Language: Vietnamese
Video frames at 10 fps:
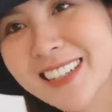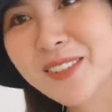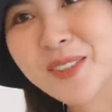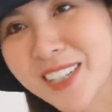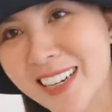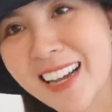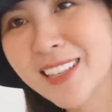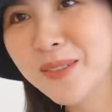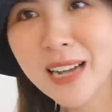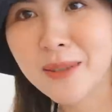mọi người hãy
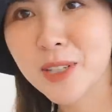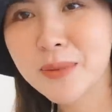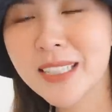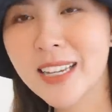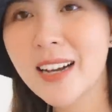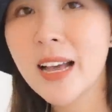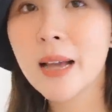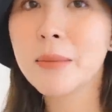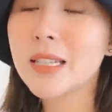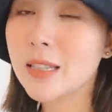thông cảm cho mình nhá
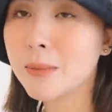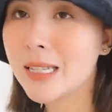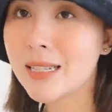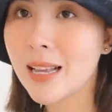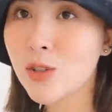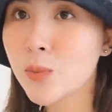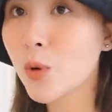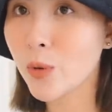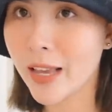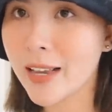bây giờ thì mình sẽ chụp
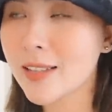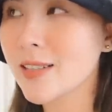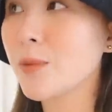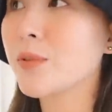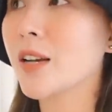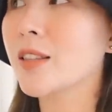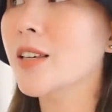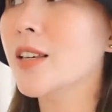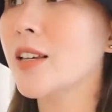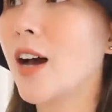đồ nhanh xong đấy
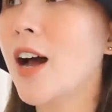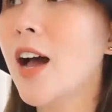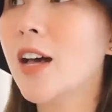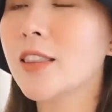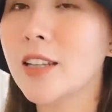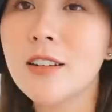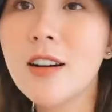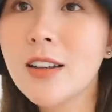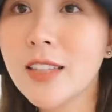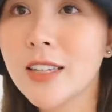thì à, tí
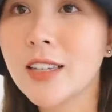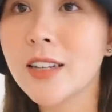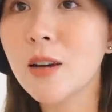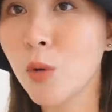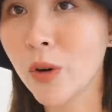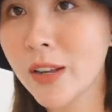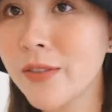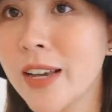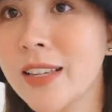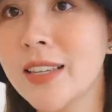nữa thì đợi bố kiên
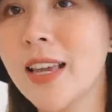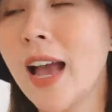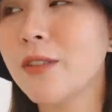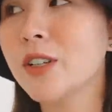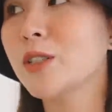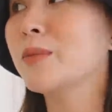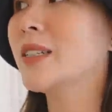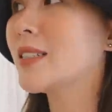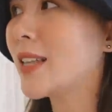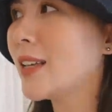về thì hai vợ chồng
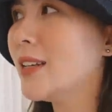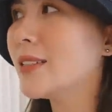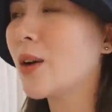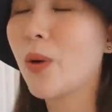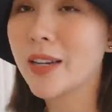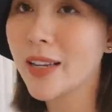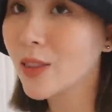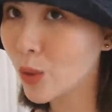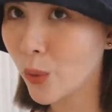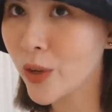mình sẽ đi ra ngoài đi
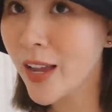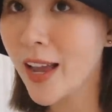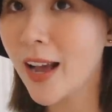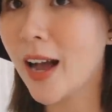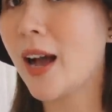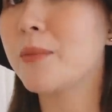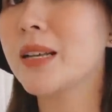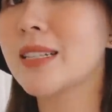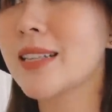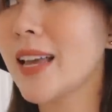ăn tối à,
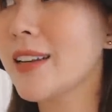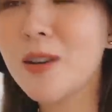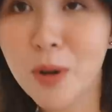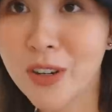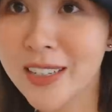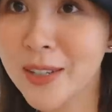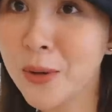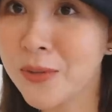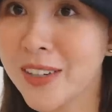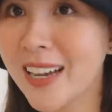mình sẽ đưa mọi người đi
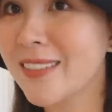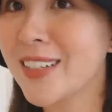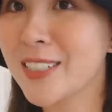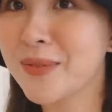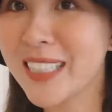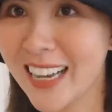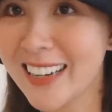cùng với cả vợ chồng mình nhá